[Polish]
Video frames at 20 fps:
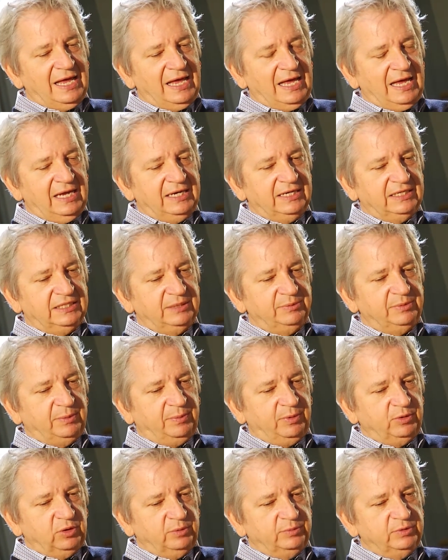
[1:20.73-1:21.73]
Ale gdy miał
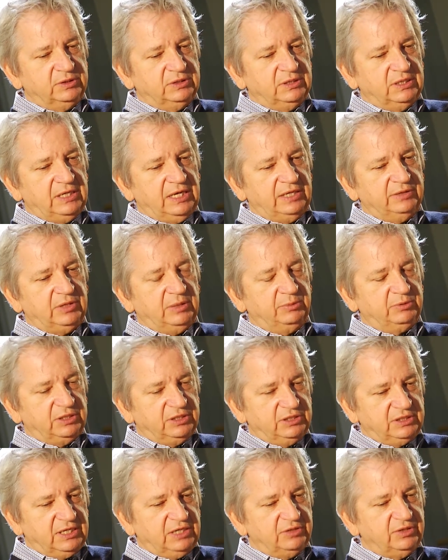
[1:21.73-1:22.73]
podobny scenariusz, albo
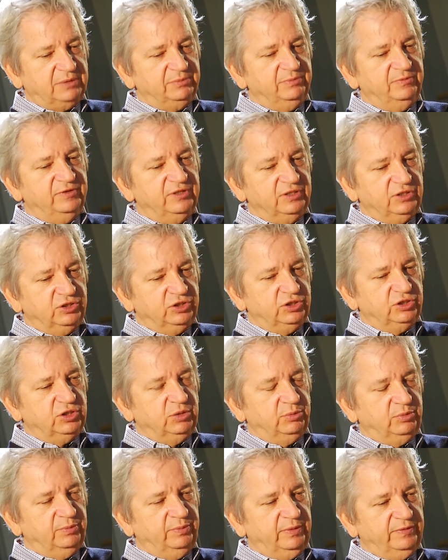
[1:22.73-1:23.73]
taki scenariusz jak Vinci,
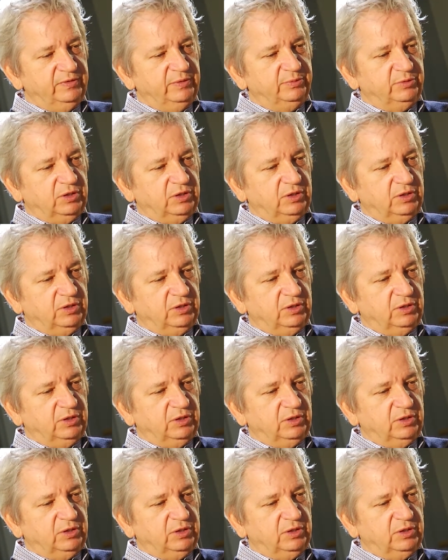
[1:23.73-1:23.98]
to bym pewnie